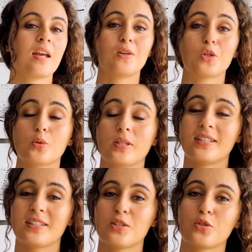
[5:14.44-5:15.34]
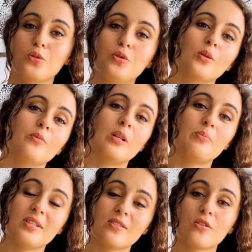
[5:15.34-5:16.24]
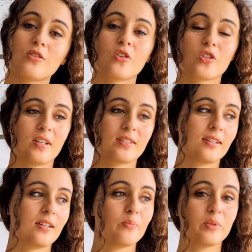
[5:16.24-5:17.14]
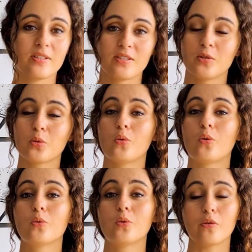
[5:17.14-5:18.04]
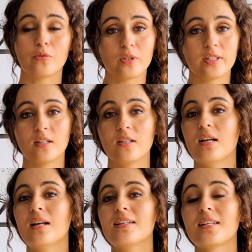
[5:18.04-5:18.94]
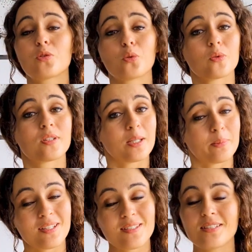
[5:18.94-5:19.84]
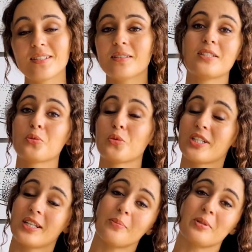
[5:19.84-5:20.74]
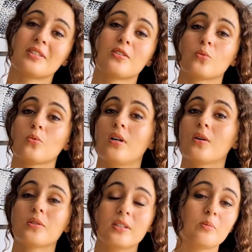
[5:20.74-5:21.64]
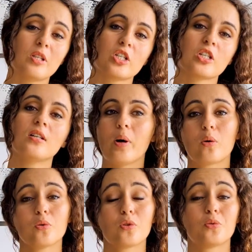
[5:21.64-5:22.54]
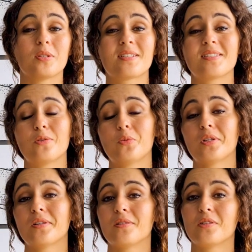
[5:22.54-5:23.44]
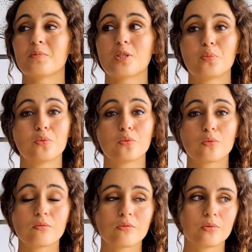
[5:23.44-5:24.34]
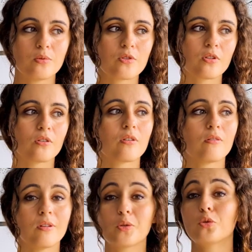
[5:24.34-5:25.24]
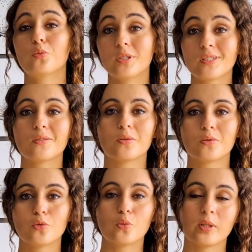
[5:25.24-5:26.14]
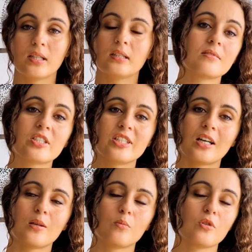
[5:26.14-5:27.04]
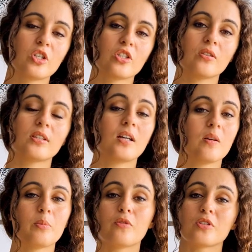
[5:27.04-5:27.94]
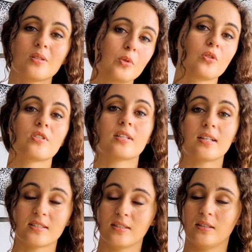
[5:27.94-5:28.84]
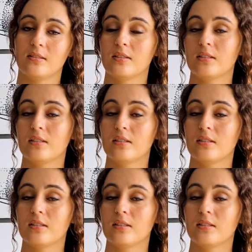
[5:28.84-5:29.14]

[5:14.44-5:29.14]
Alors tu as les quartiers sud comme Valplaisance, plaisance Sansvata, la baie des Citrons ou l'Orphelinat, qui sont très prisés, qui sont chers parce qu'ils sont à côté des plages. Par contre, tu es assez loin un petit peu de tout le centre économique euh, de Nouméa. Généralement, les gens, ils travaillent pas forcément dans ces quartiers-là.